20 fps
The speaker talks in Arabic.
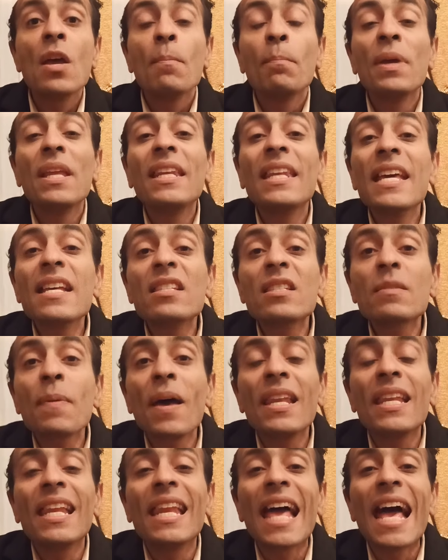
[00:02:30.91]

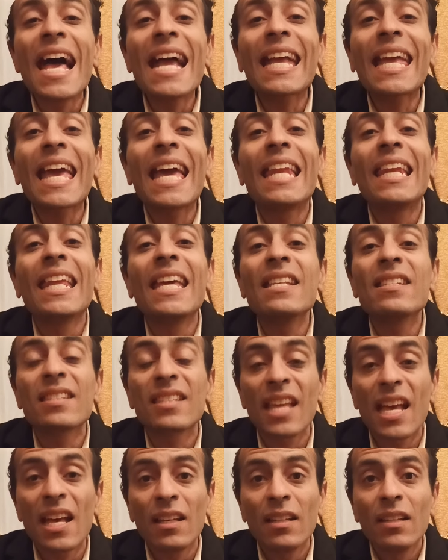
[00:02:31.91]
بالنسبة
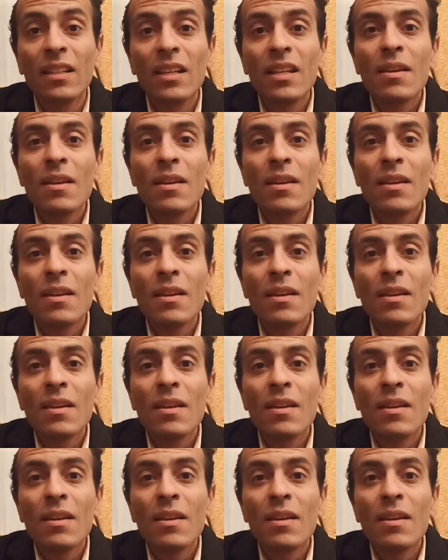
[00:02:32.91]
للأكاليزيا